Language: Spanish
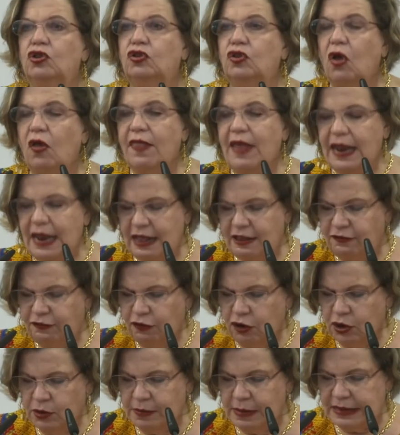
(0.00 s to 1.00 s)
todas las
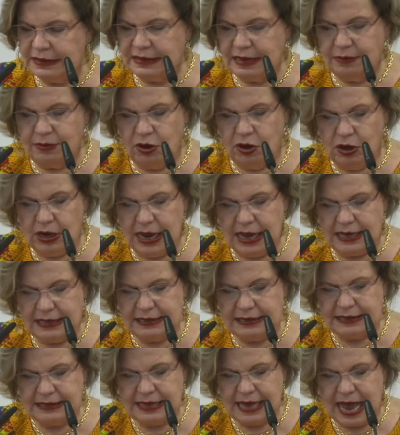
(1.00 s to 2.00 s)
formas de
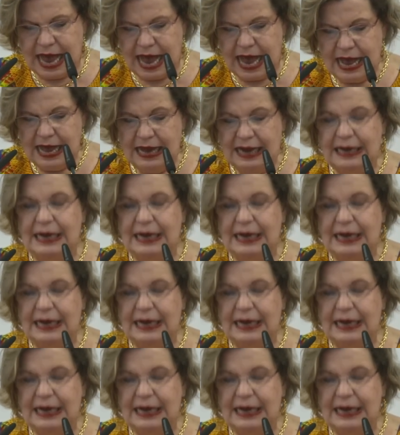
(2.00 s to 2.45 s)
violencia,